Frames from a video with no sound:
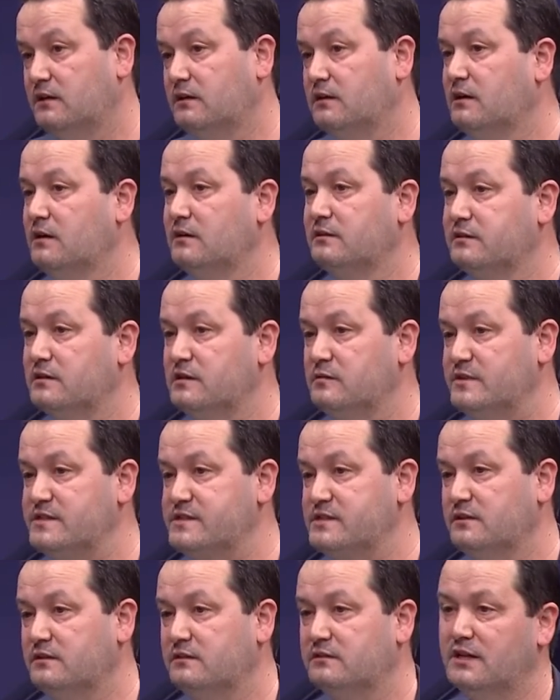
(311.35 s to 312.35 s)

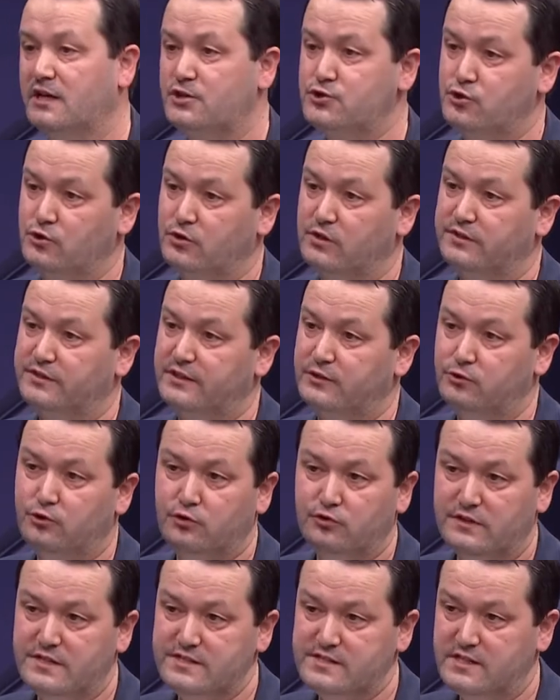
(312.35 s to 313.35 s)
kaldırılması daha çok adayın
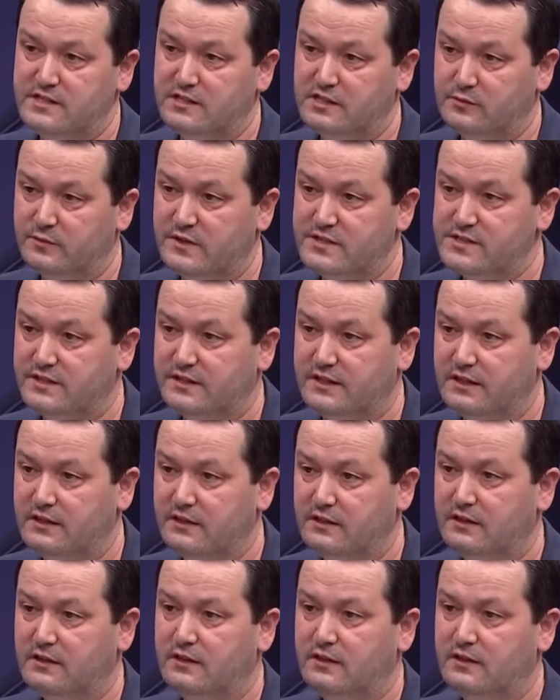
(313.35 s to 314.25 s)
üniversiteye girmesine,